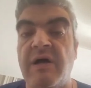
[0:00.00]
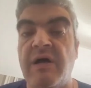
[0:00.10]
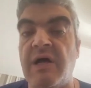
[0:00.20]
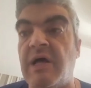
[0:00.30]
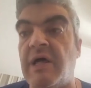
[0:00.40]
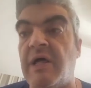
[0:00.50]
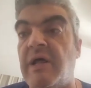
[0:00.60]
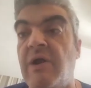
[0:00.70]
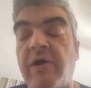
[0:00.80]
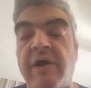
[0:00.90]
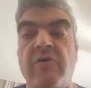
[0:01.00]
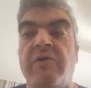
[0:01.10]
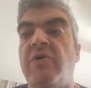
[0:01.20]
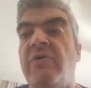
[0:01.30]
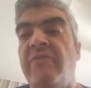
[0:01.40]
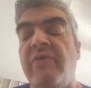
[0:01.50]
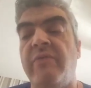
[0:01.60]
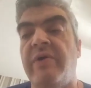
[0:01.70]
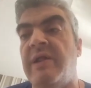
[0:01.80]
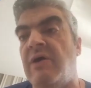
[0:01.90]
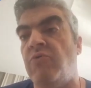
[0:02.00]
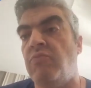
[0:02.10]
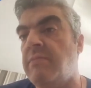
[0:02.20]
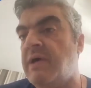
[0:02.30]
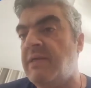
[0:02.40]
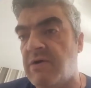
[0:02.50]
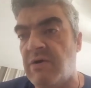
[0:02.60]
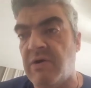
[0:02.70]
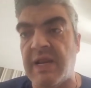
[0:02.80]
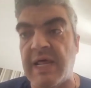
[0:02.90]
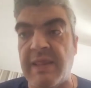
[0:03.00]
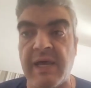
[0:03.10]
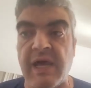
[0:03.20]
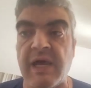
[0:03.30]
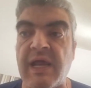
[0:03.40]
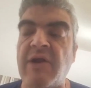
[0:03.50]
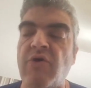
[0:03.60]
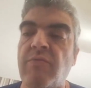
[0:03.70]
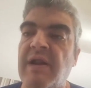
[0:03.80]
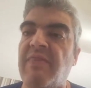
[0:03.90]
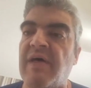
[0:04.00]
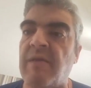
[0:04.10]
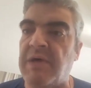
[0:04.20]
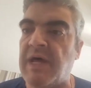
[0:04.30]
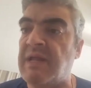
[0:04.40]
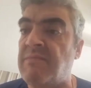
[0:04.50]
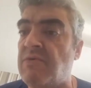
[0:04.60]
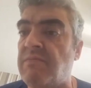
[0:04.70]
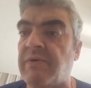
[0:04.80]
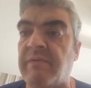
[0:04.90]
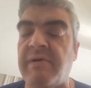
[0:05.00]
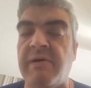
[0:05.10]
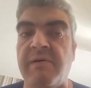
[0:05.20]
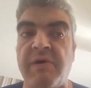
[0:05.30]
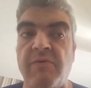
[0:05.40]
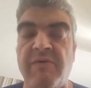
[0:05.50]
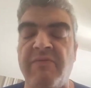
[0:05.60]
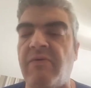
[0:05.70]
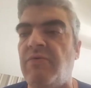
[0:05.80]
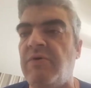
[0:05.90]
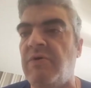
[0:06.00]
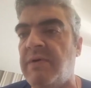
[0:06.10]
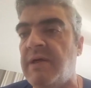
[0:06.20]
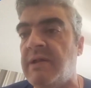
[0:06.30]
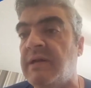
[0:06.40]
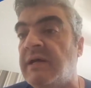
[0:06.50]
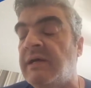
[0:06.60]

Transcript: eh, lo que no quiero es ni ver a un médico ni a nadie que quiera normalizar mi ánimo porque me, encuentro muy bien.